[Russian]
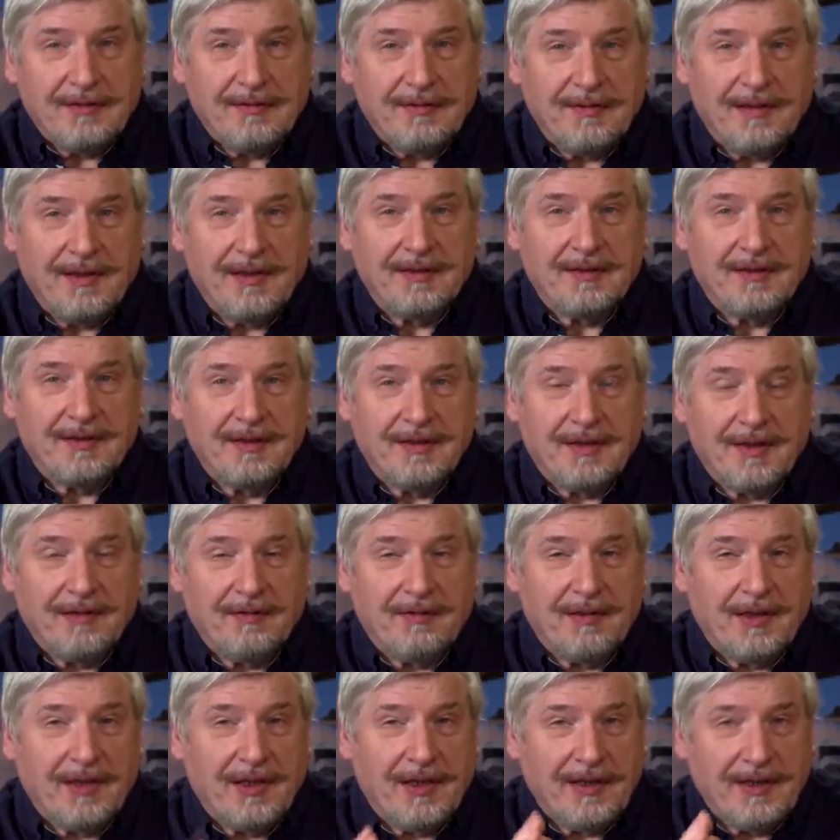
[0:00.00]
для
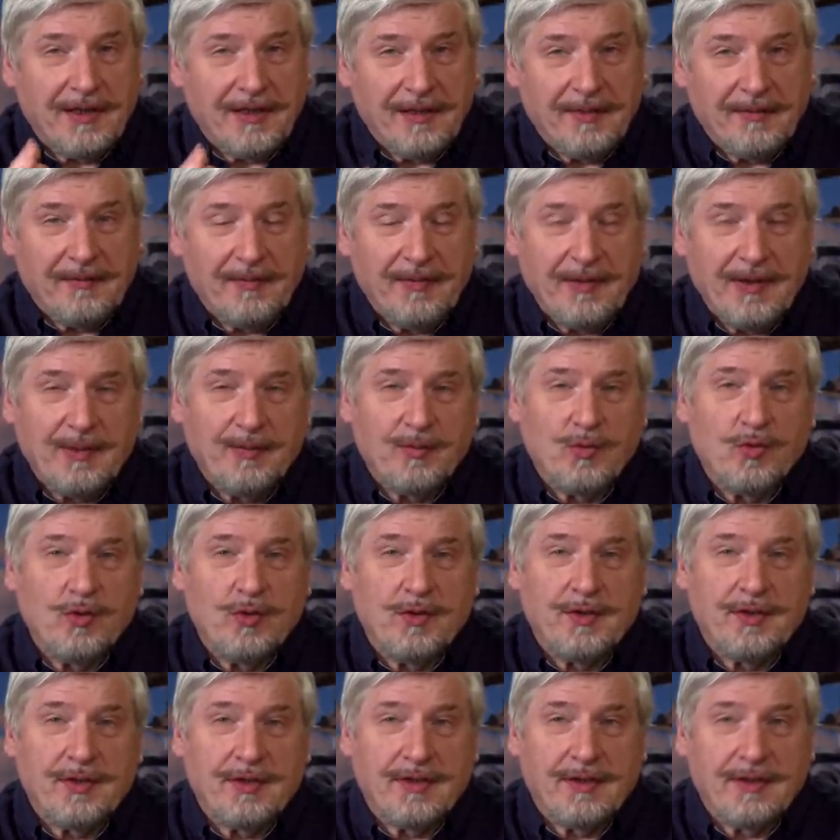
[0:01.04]
изготовления
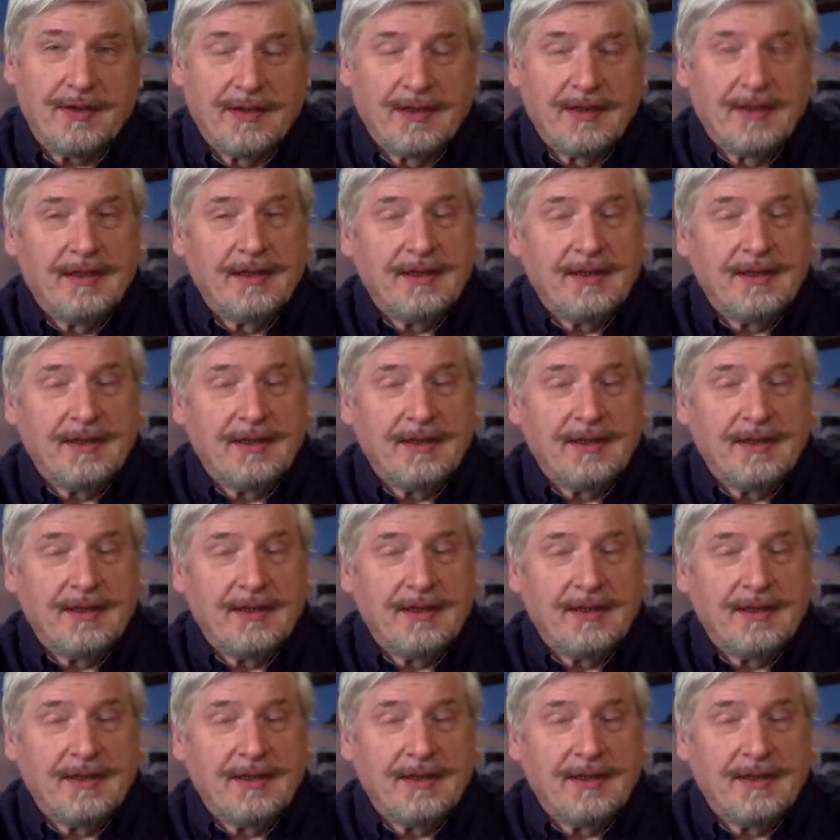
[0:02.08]
эмульсии,